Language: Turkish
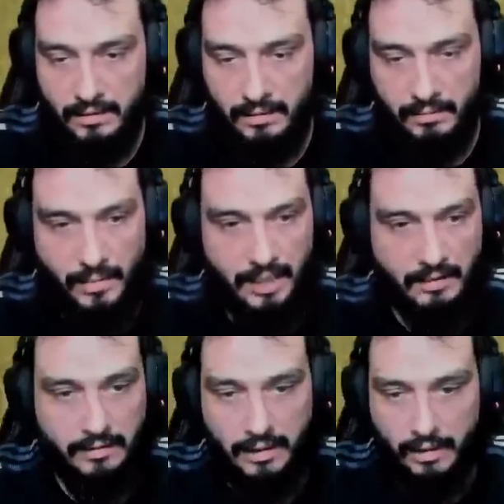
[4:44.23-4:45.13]

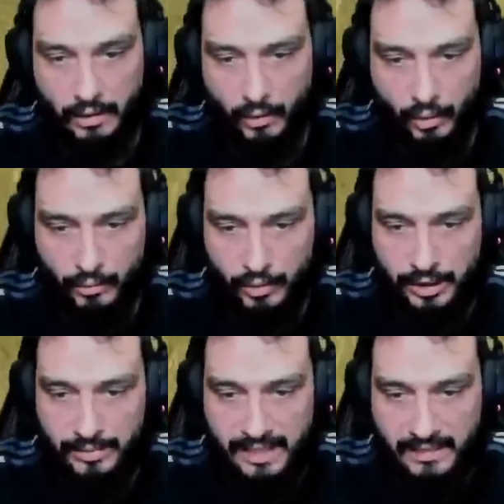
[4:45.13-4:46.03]
Bayıldı. Oğlum
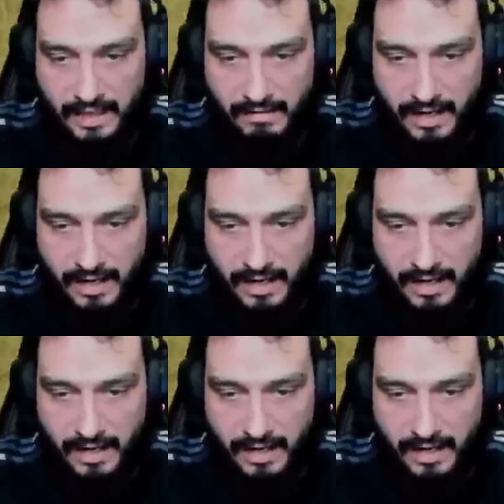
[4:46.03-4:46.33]
burada bir tane daha var.